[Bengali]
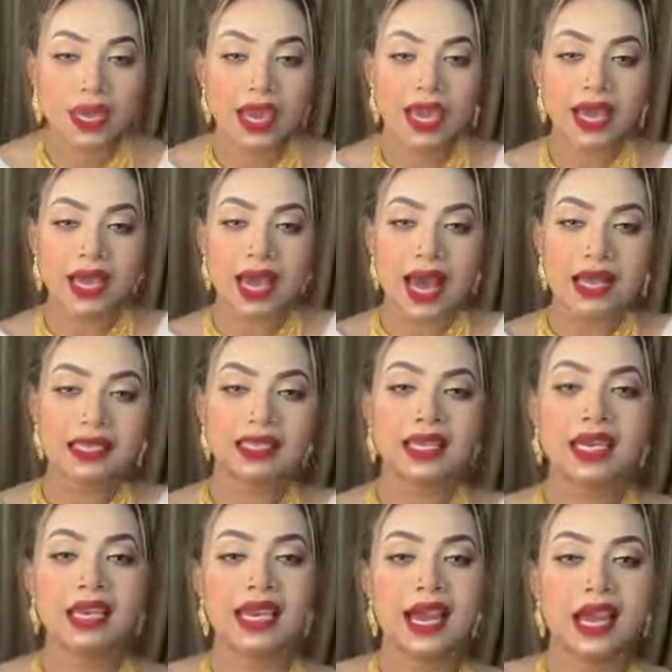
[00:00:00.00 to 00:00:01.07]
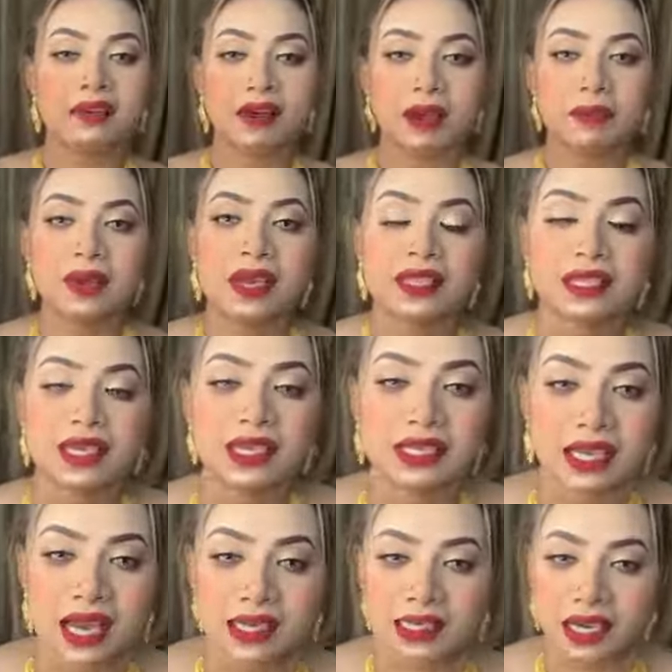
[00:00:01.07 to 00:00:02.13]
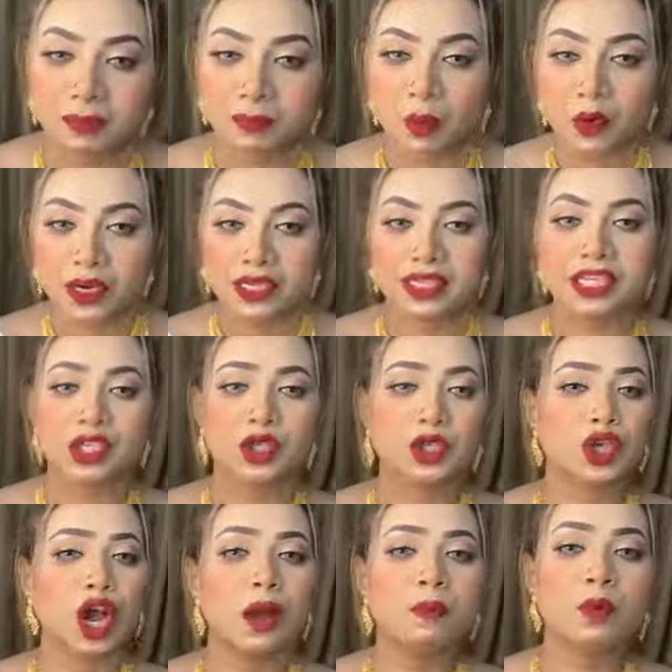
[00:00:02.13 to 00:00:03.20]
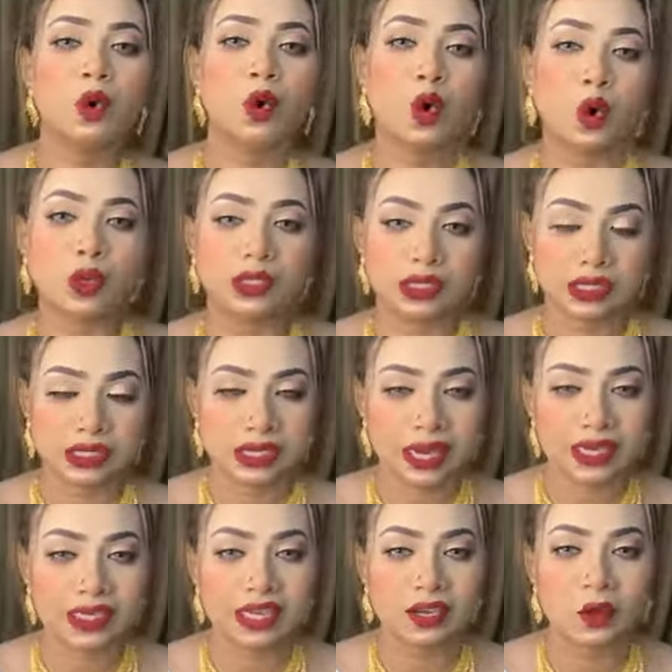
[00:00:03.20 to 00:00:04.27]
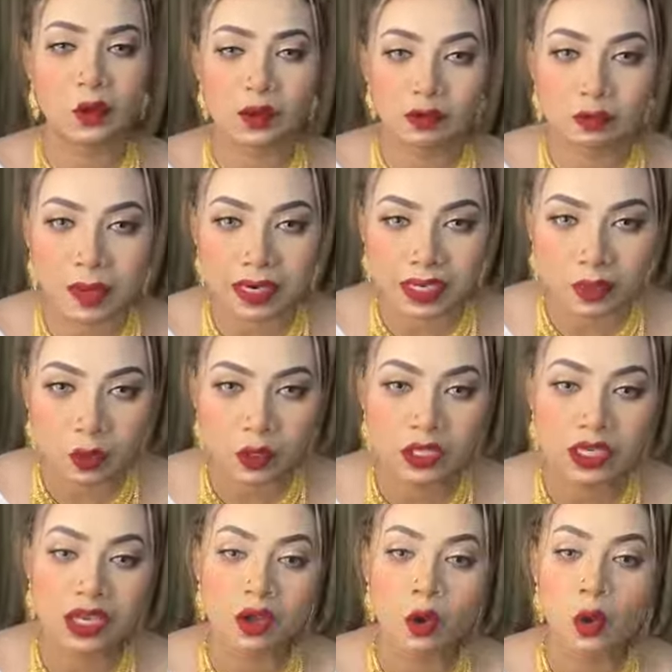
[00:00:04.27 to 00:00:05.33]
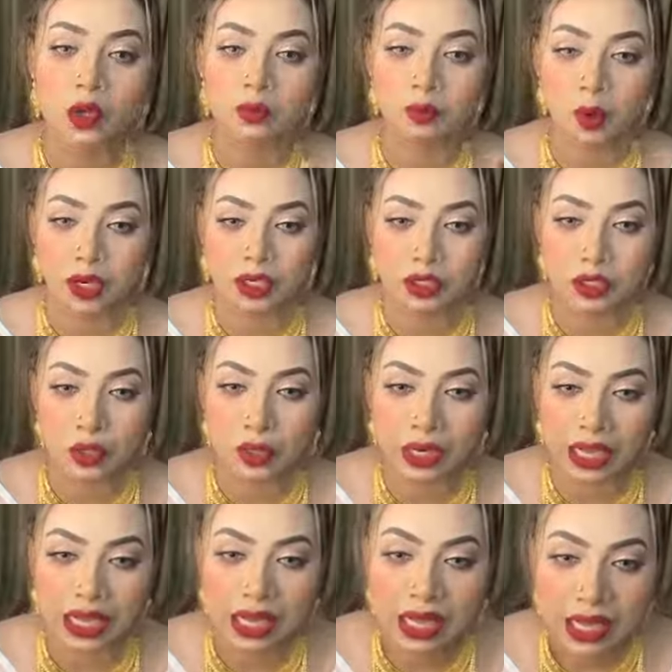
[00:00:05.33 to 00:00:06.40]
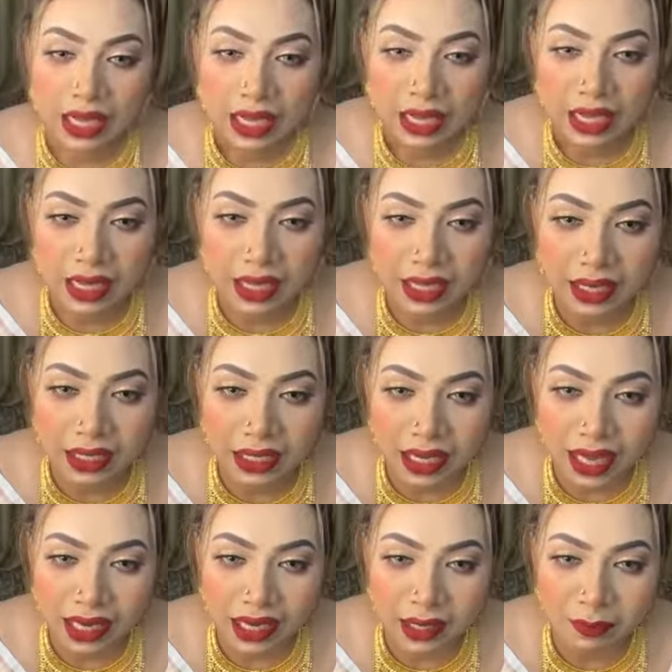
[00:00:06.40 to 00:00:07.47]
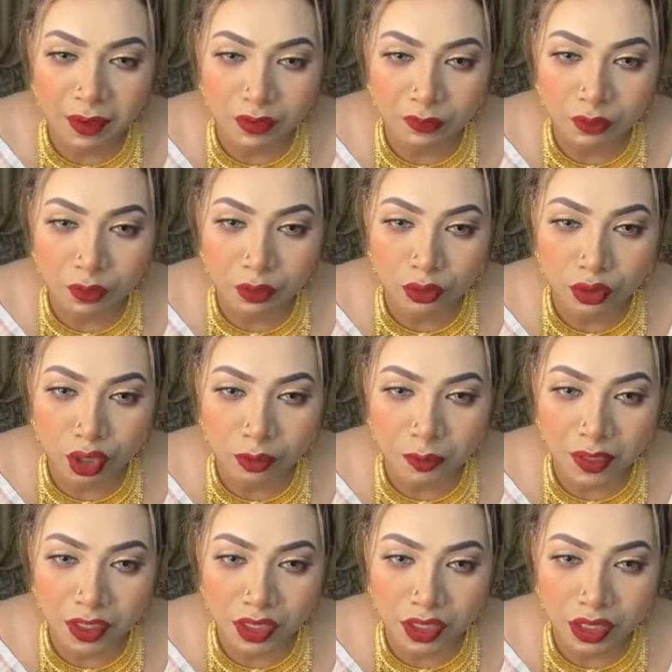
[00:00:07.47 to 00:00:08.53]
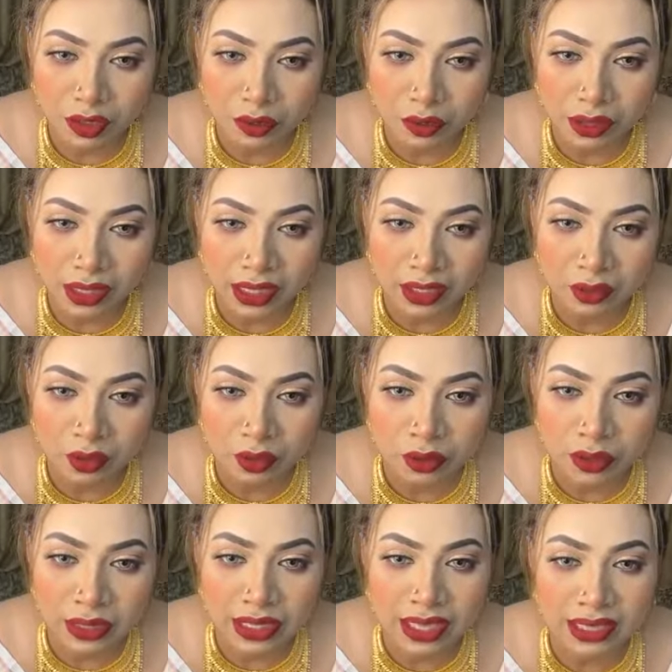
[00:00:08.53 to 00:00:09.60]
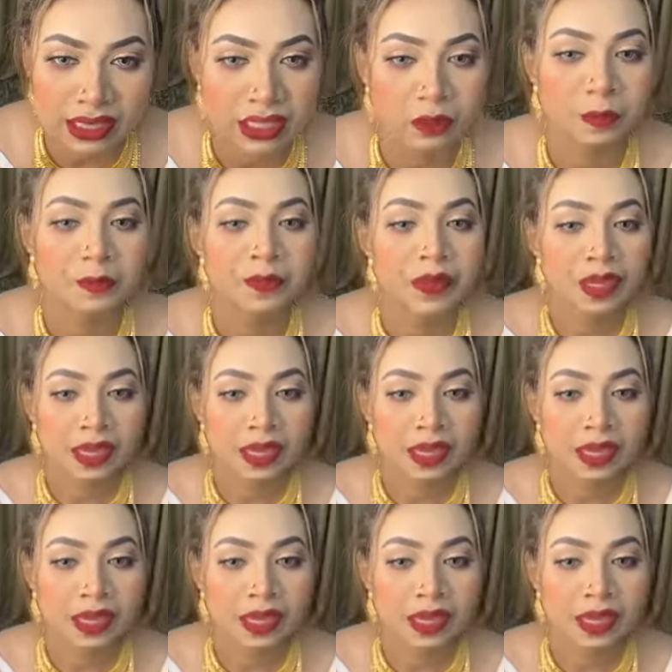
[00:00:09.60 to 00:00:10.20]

ওকে আজকে লাইভ আমি আজকে যা যা পড়েছি সব গোল্ড ঠিক আছে গোল্ড মানে হচ্ছে গোল্ড পলিশ করা আল্লাহ মাফ করুক জ্বর বেশি হলে ডোজ দিয়ে দিও